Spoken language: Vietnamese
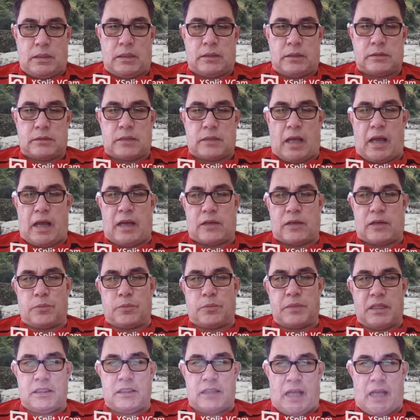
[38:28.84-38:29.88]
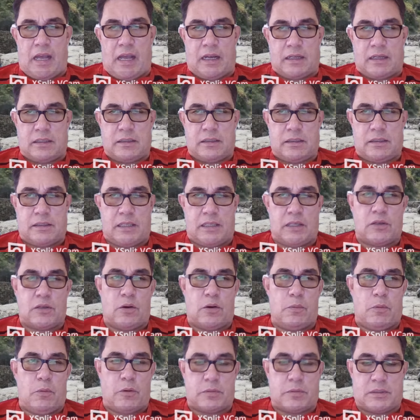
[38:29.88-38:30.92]
ta cũng như nàng, chỉ
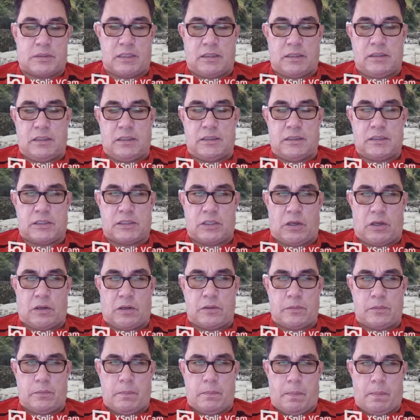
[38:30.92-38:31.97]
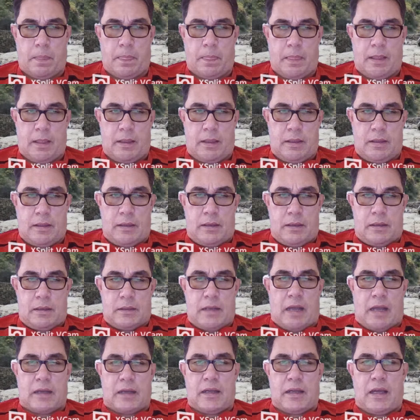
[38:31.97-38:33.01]
có một sự lựa chọn.
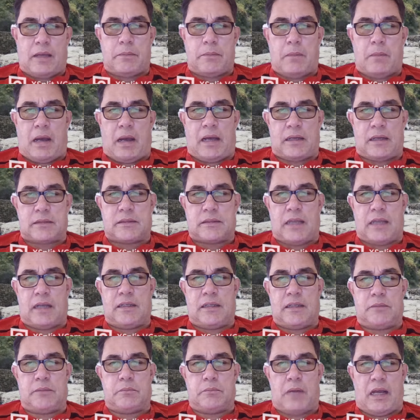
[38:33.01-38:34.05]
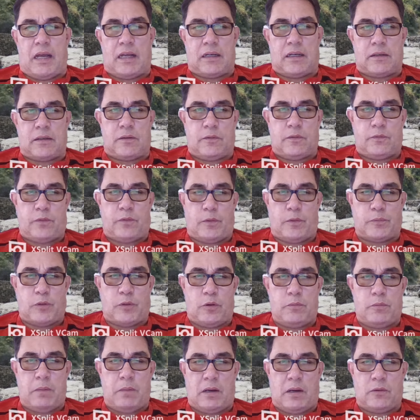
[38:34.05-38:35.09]
Đặt hai bàn tay lên bàn, Phong
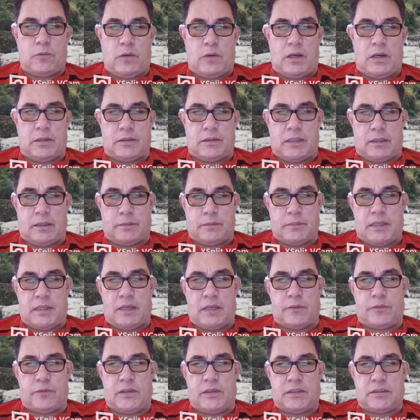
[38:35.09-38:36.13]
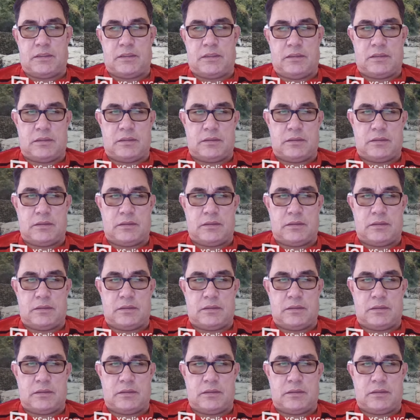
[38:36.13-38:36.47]
Vũ bâng quơ nhìn về phía trước.